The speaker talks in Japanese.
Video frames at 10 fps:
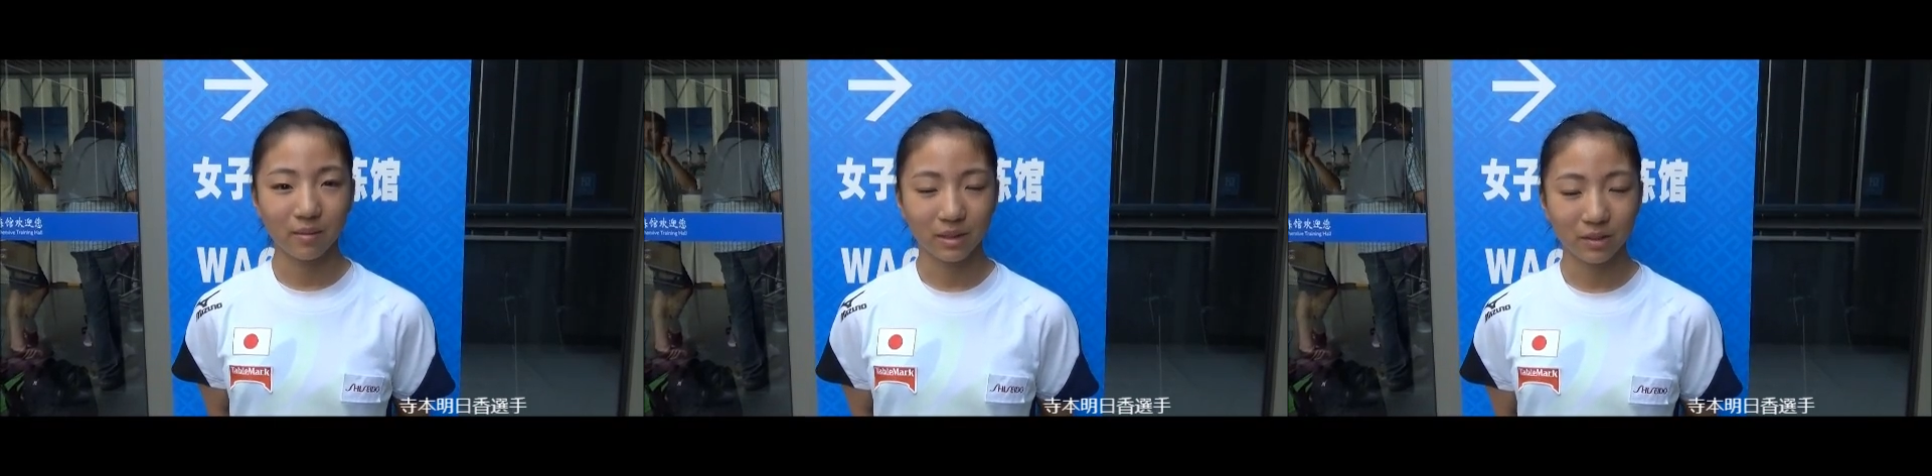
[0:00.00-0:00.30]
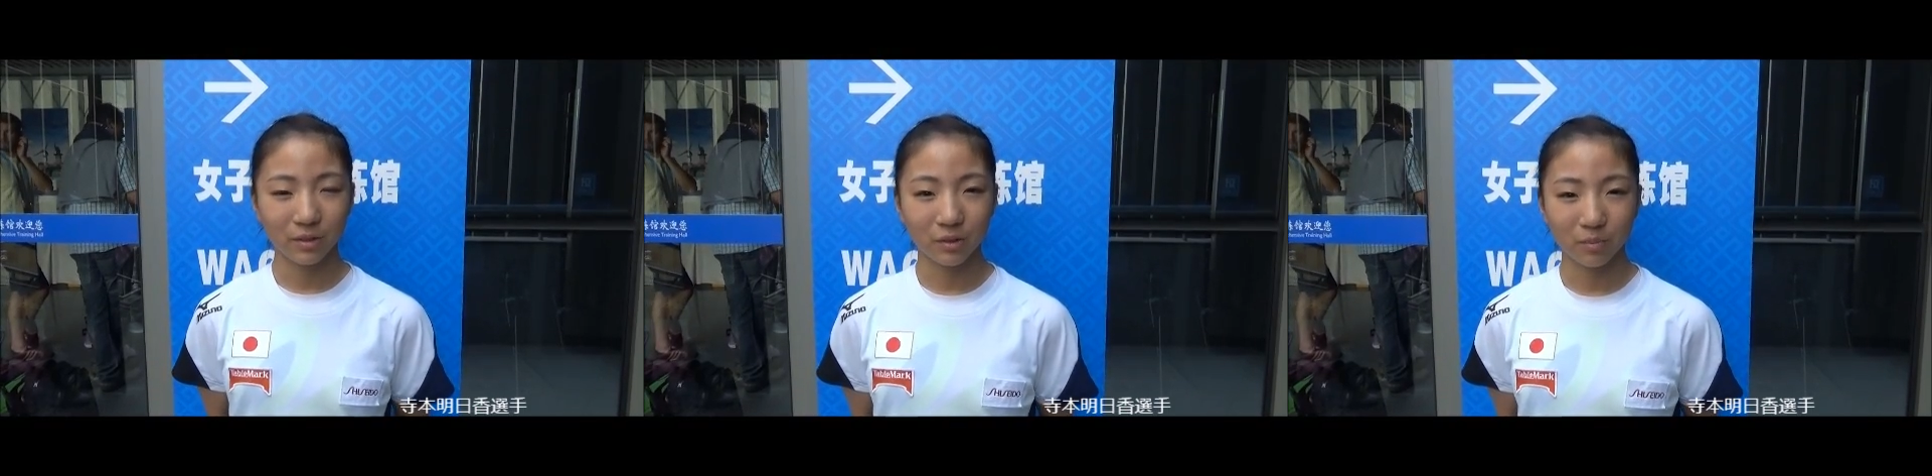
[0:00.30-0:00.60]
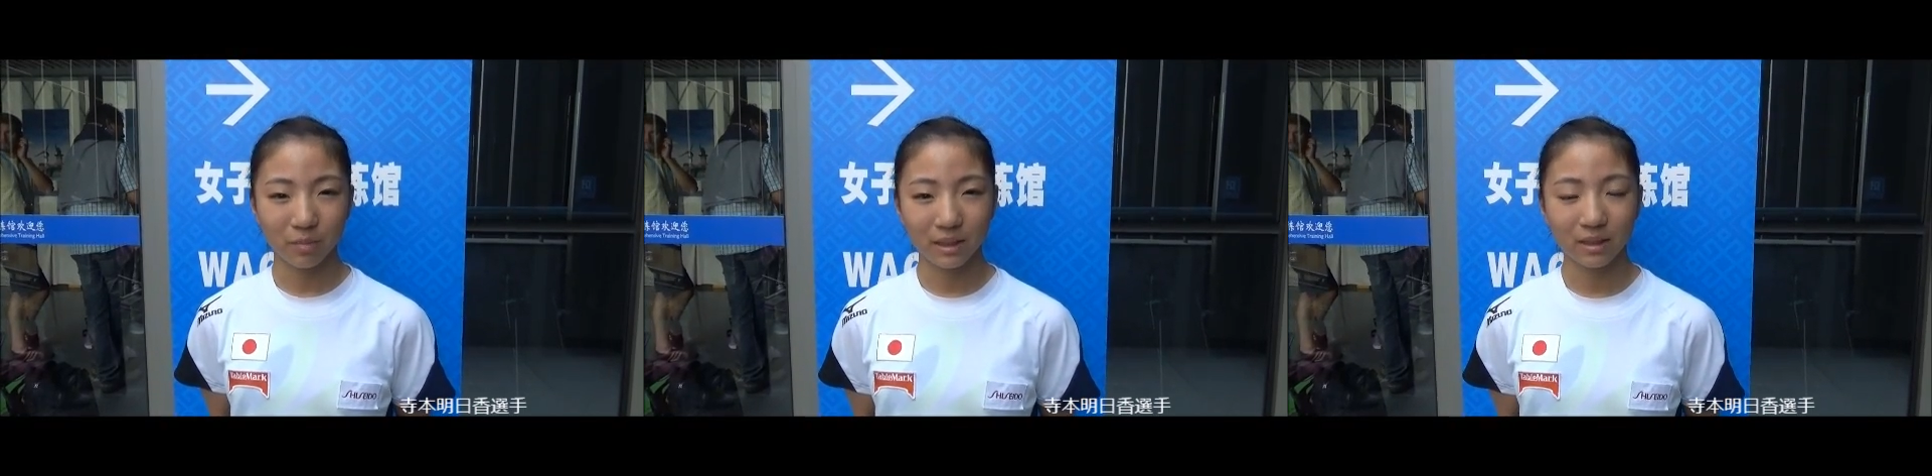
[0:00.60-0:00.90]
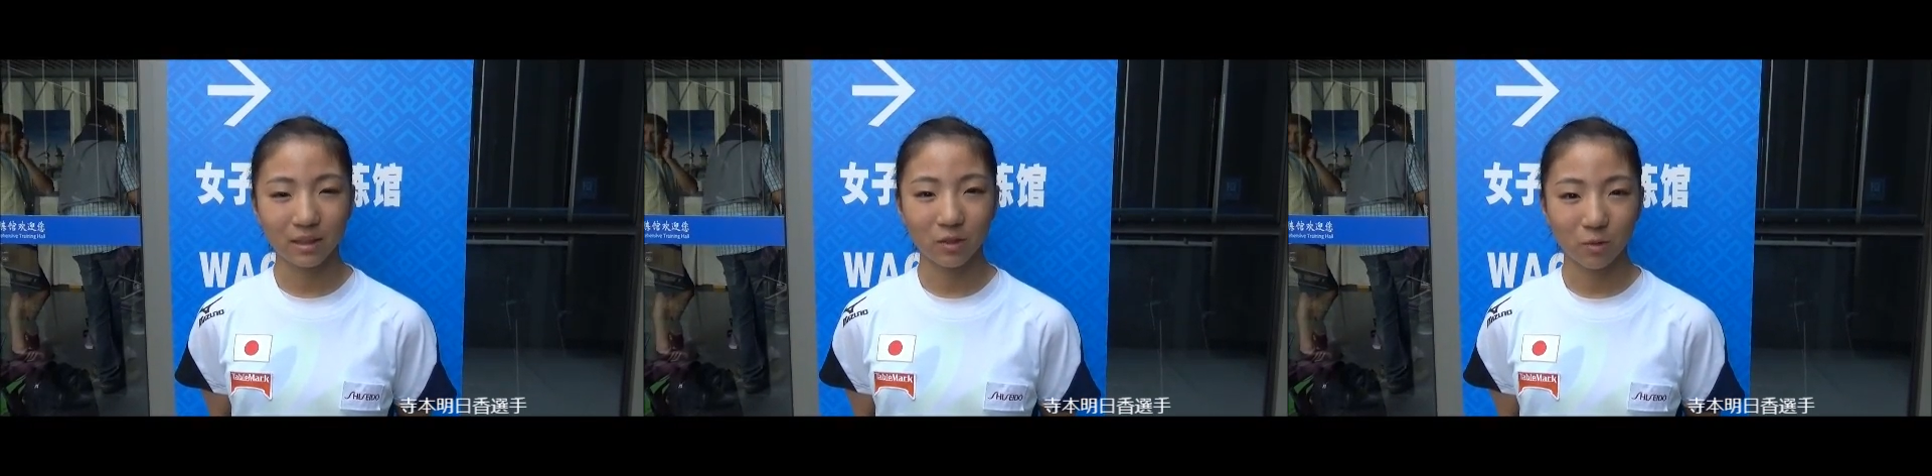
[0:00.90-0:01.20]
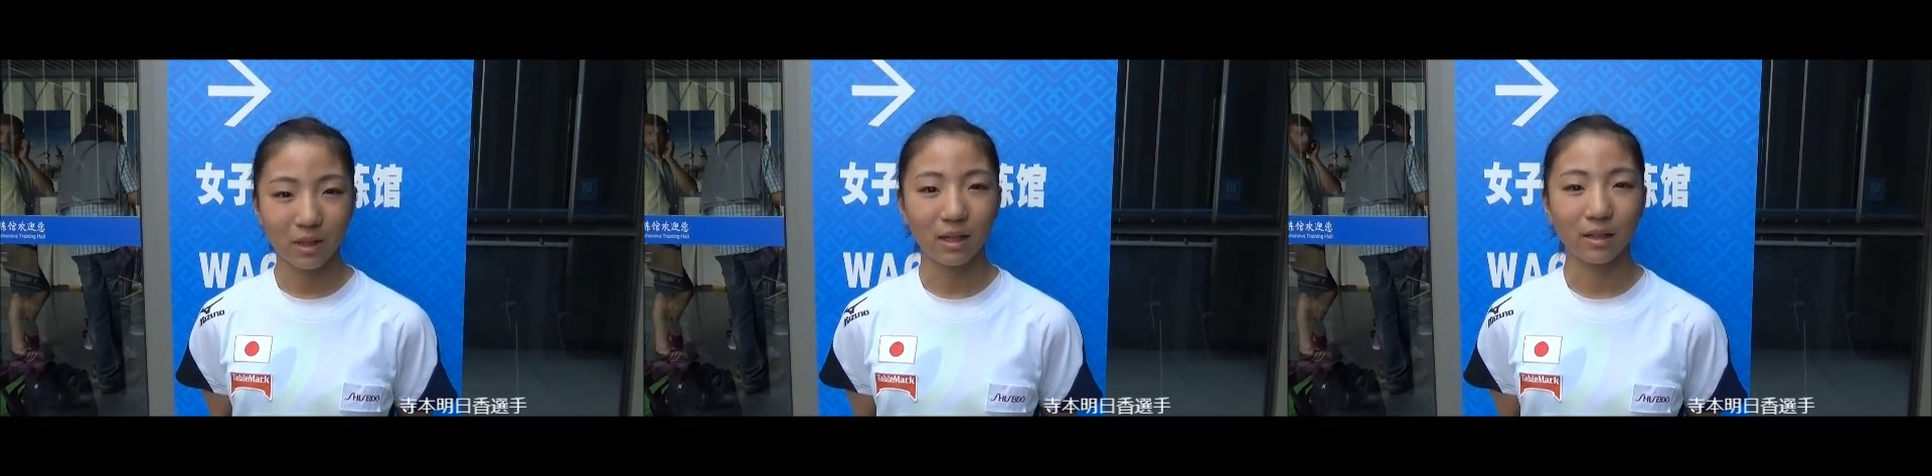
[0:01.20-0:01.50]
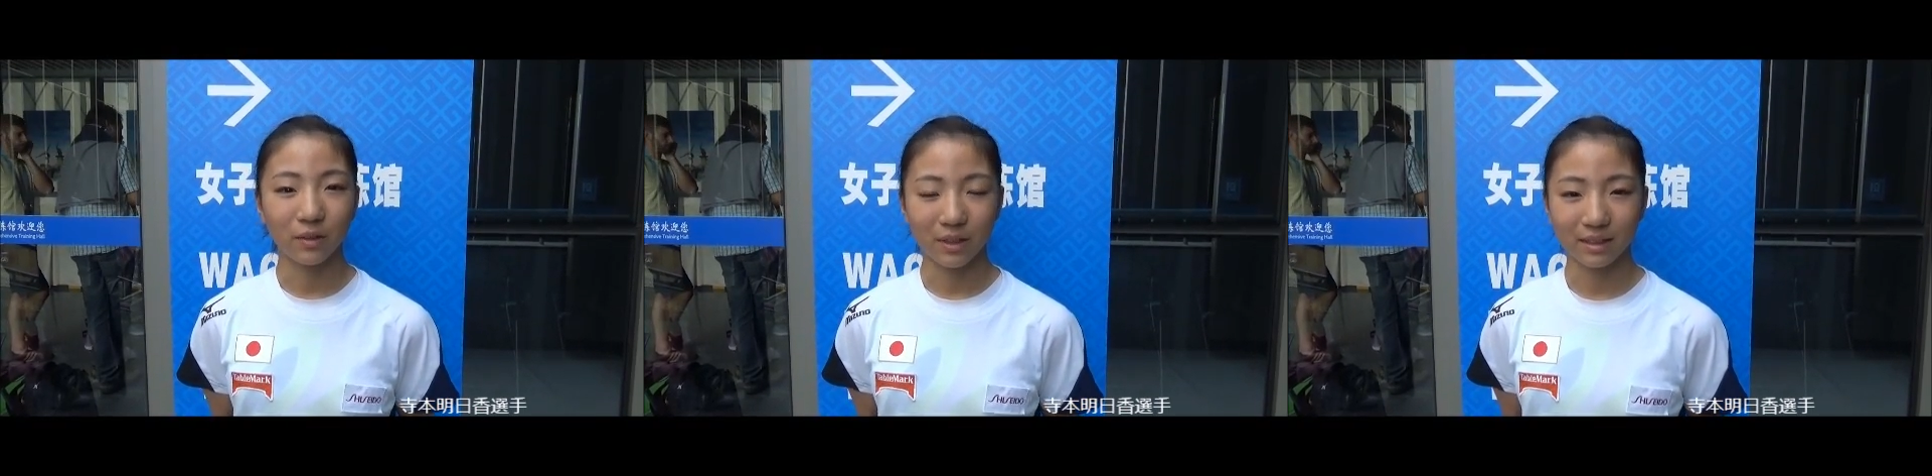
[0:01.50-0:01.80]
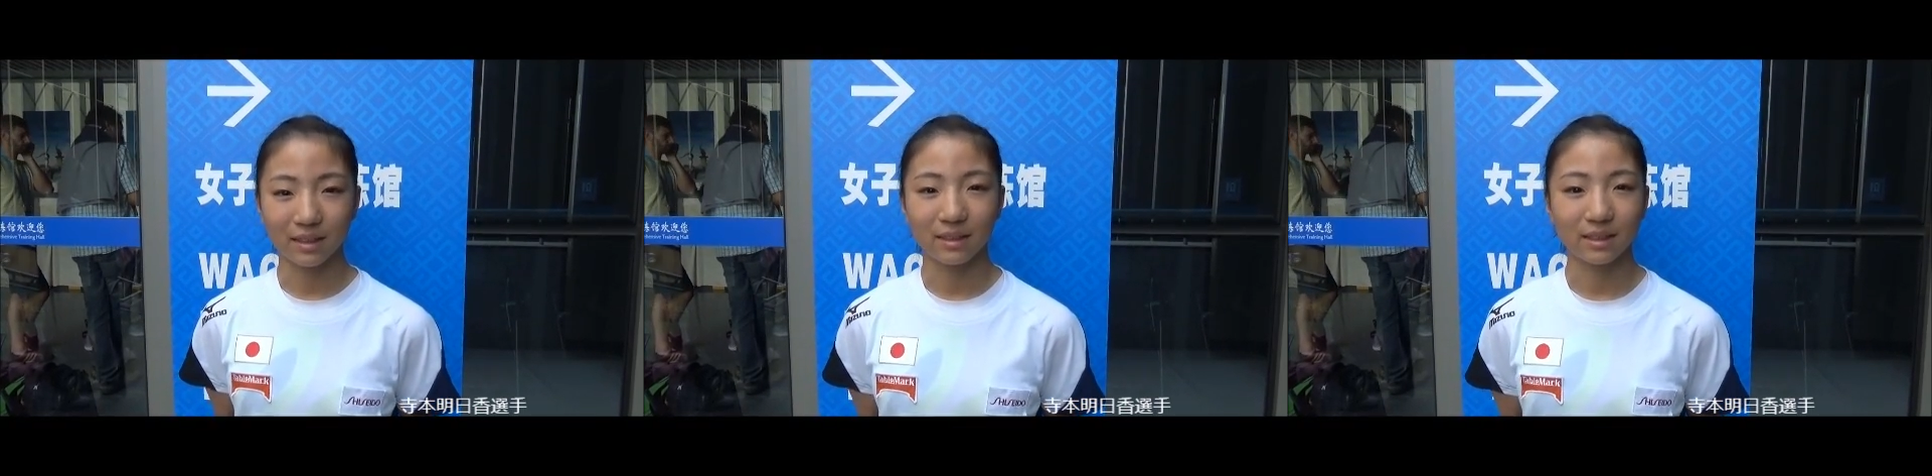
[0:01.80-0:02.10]
それを突破できたのは良
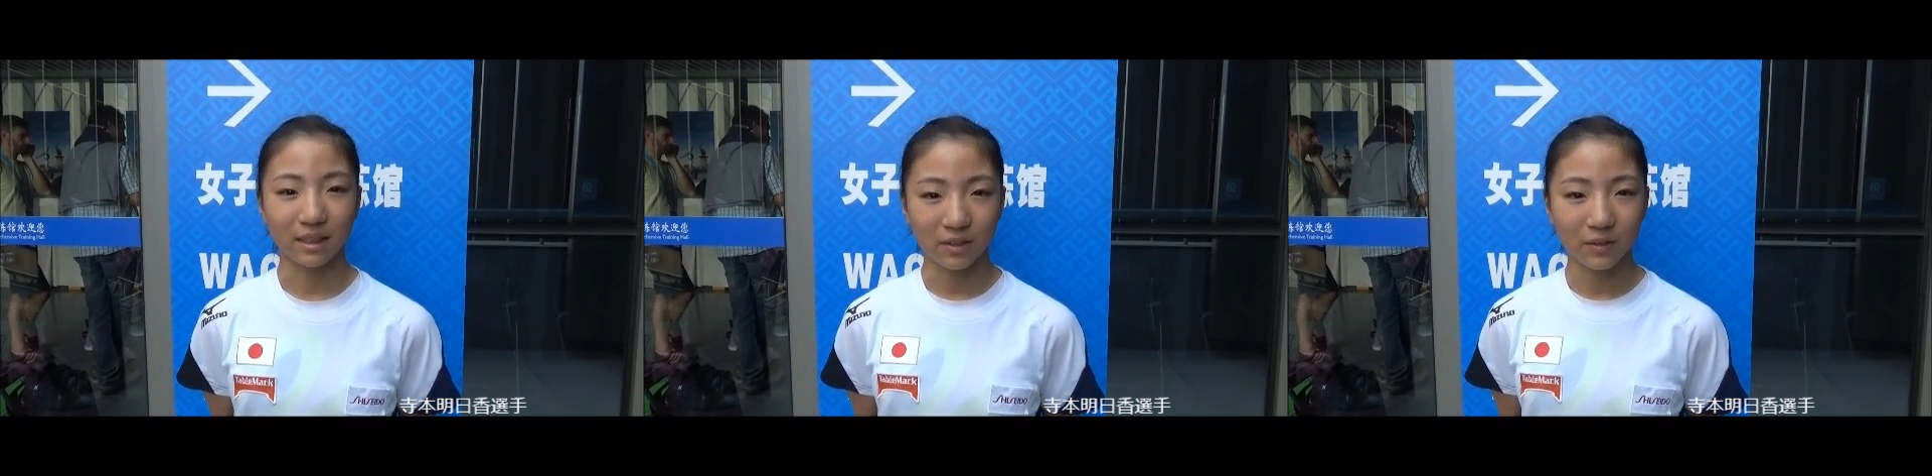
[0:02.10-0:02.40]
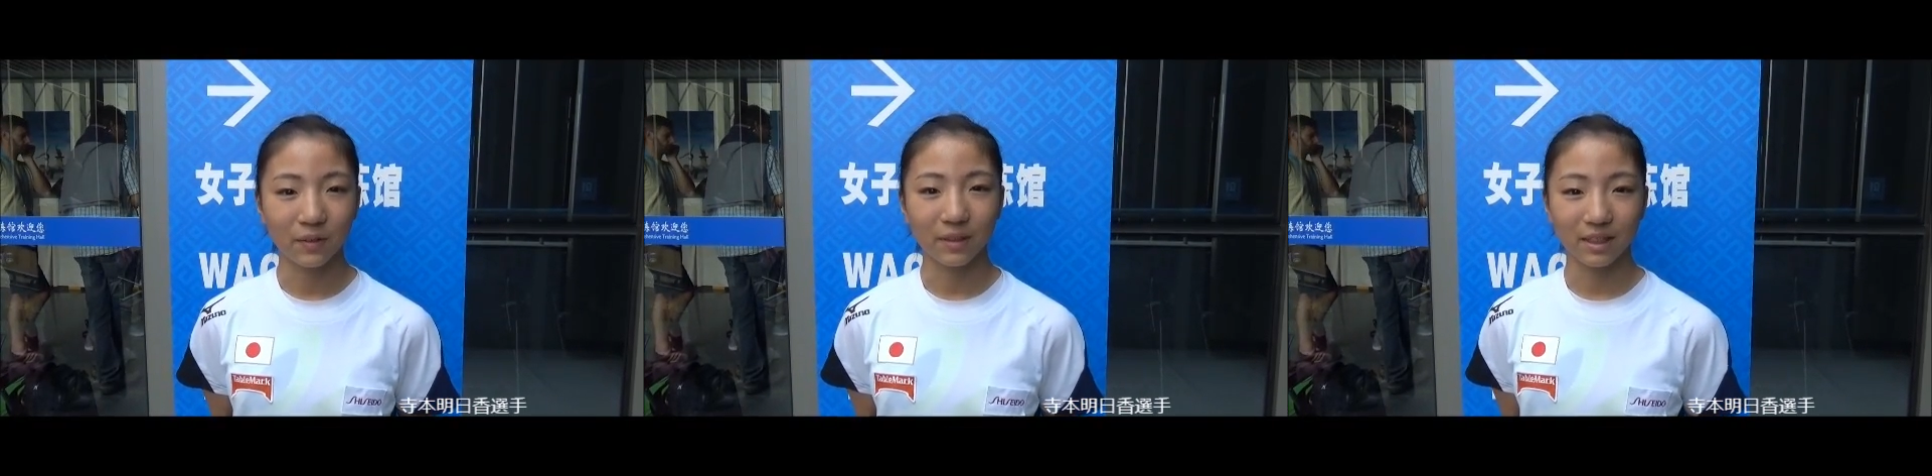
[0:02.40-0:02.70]
かったんですけど